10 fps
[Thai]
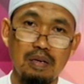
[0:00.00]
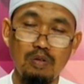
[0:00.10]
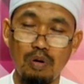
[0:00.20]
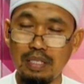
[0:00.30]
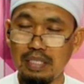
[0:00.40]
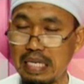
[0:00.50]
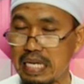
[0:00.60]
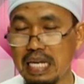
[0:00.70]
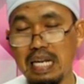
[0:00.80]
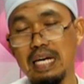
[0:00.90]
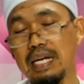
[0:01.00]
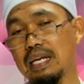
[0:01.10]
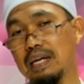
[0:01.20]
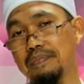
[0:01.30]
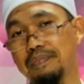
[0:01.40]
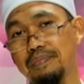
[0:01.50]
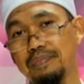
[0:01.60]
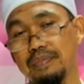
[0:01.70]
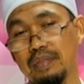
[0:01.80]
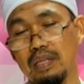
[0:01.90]
ด่วนจีเลยนะครับ
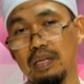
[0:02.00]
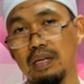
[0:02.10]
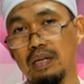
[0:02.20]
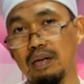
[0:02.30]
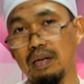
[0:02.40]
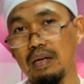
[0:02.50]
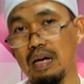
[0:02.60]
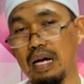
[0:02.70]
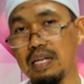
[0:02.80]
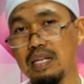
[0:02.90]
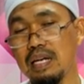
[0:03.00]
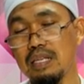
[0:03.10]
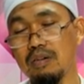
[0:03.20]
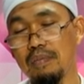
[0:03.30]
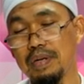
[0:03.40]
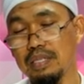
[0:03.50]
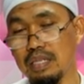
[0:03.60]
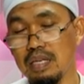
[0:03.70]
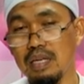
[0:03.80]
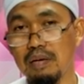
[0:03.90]
อันนี้เนี่ยถือว่าเป็นสิ่
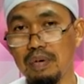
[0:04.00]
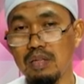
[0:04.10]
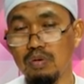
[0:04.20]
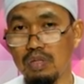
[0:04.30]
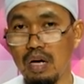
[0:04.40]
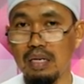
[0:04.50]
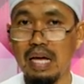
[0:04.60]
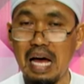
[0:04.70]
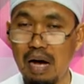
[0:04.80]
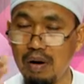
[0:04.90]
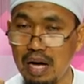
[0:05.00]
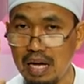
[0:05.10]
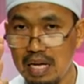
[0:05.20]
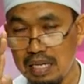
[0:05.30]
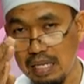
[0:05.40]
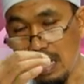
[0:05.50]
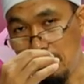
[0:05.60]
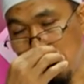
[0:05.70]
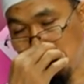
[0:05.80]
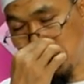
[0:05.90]
งที่ไม่ถูกต้องถ้าหากว่าจะ
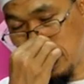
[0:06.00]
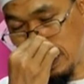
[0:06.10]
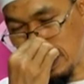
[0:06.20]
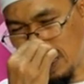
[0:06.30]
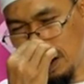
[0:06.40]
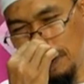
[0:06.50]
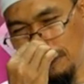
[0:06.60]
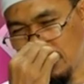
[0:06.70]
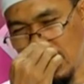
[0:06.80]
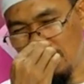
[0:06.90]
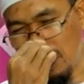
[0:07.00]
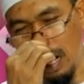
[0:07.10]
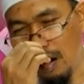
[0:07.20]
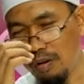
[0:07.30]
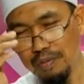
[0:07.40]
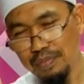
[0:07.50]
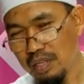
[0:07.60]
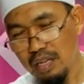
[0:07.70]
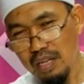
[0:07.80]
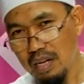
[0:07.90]
ทำแบบนี้เนี่ยเชคซอลาห์บินฟาวซานบอกเอา
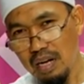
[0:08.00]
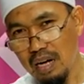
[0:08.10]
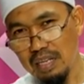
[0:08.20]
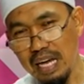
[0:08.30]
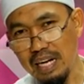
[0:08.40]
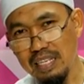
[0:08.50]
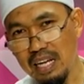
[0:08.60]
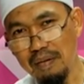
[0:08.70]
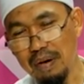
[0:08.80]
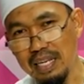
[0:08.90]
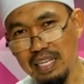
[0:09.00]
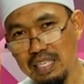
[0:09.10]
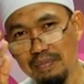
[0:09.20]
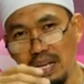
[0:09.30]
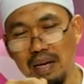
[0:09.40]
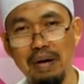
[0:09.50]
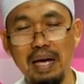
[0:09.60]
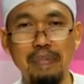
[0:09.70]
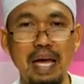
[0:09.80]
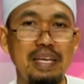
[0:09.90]
แทนที่จะละหมาด20เนี่ยละหมา
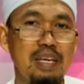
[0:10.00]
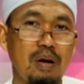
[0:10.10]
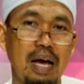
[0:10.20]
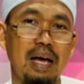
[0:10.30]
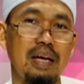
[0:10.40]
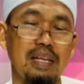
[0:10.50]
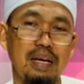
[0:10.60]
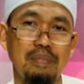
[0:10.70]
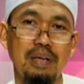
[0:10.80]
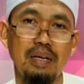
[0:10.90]
ด8ดีกว่านะครับ